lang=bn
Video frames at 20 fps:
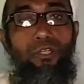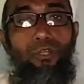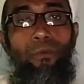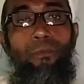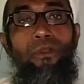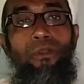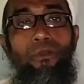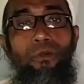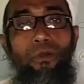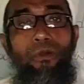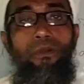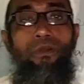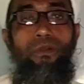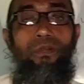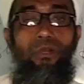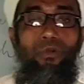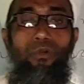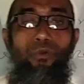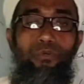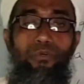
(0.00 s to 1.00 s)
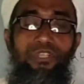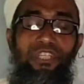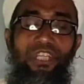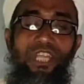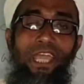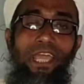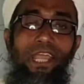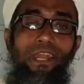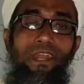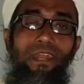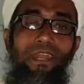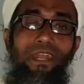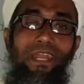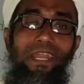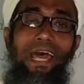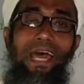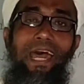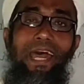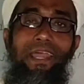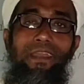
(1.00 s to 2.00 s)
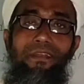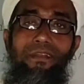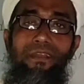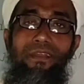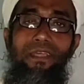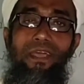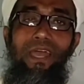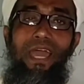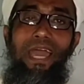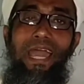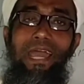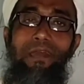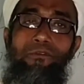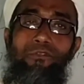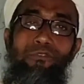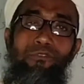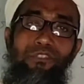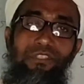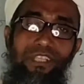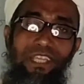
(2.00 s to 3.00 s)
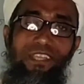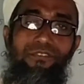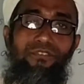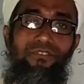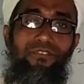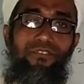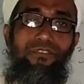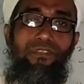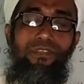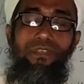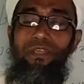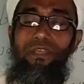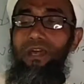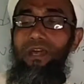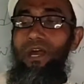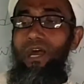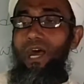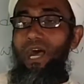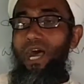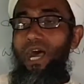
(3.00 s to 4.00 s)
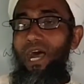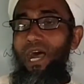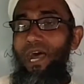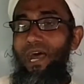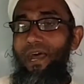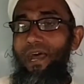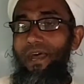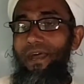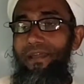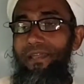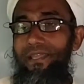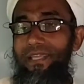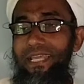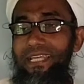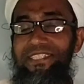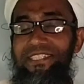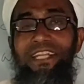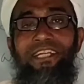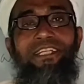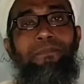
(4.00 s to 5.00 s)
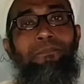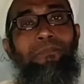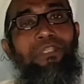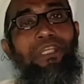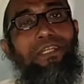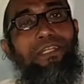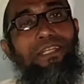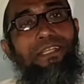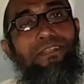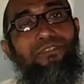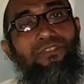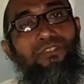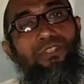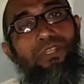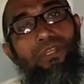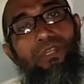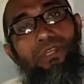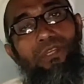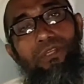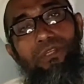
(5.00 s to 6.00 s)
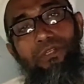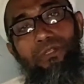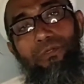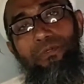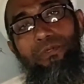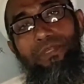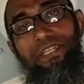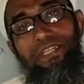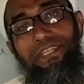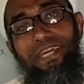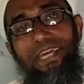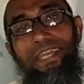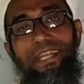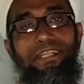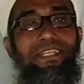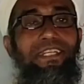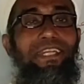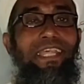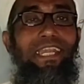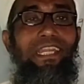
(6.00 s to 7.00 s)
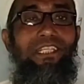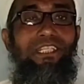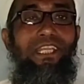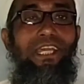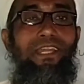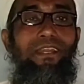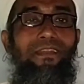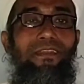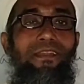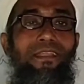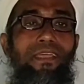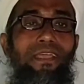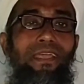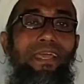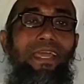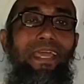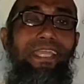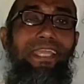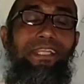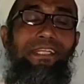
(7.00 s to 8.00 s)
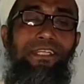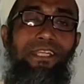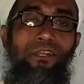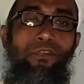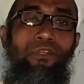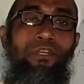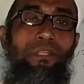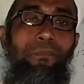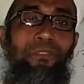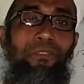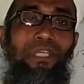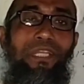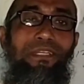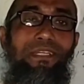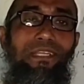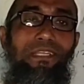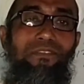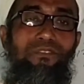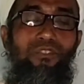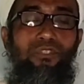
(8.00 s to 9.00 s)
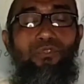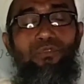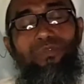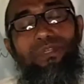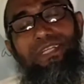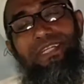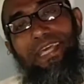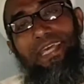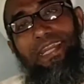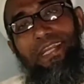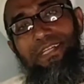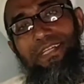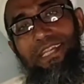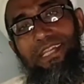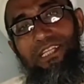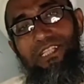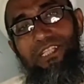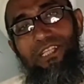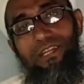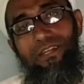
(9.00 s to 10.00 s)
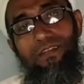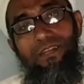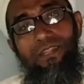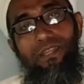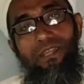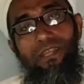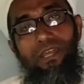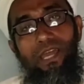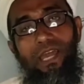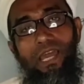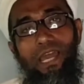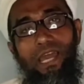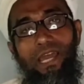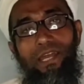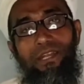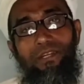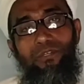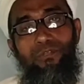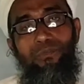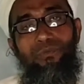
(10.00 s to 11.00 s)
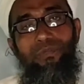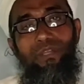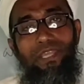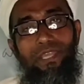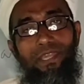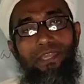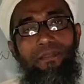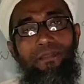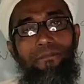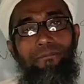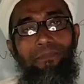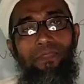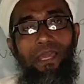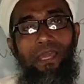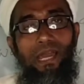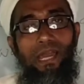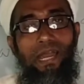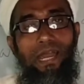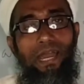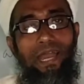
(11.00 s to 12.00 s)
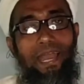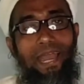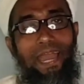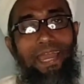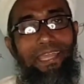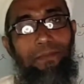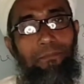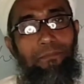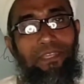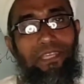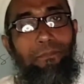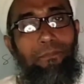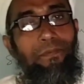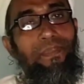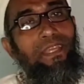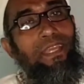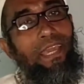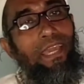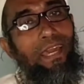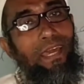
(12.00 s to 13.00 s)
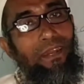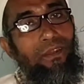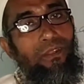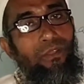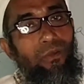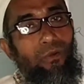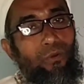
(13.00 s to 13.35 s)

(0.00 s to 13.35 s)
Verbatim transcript: টুমোরো উই শ্যাল লার্ন হাউ টু চেঞ্জ অ্যাসার্টিভ সেন্টেন্স টু ইনডাইরেক্ট ন্যারেশান ইন্টারোগেটিভ সেন্টেন্স টু ইনডাইরেক্ট ন্যারেশন টুডে আই এম কিপিং হেয়ার